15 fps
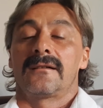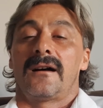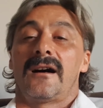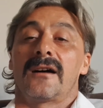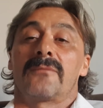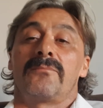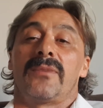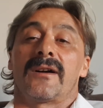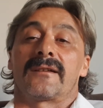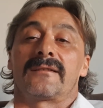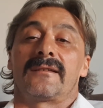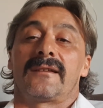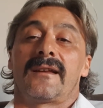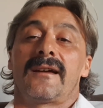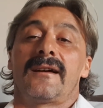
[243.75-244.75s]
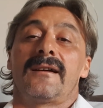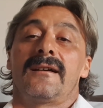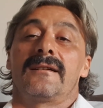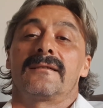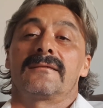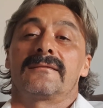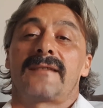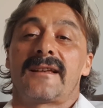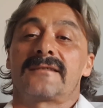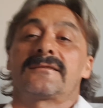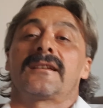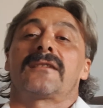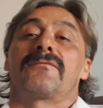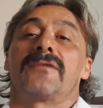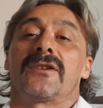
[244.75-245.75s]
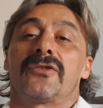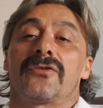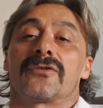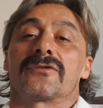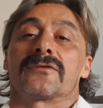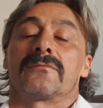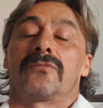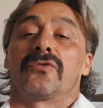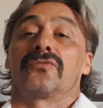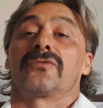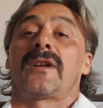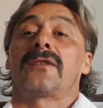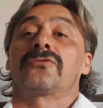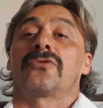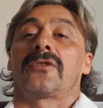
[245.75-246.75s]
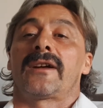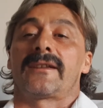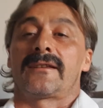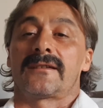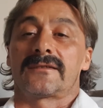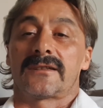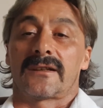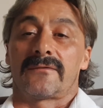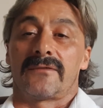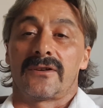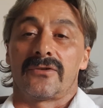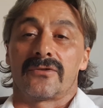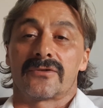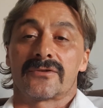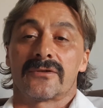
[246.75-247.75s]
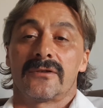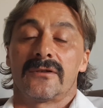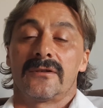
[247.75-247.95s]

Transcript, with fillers: AK Parti'ye destek veriyoruz. Bundan dolayı destek veriyoruz.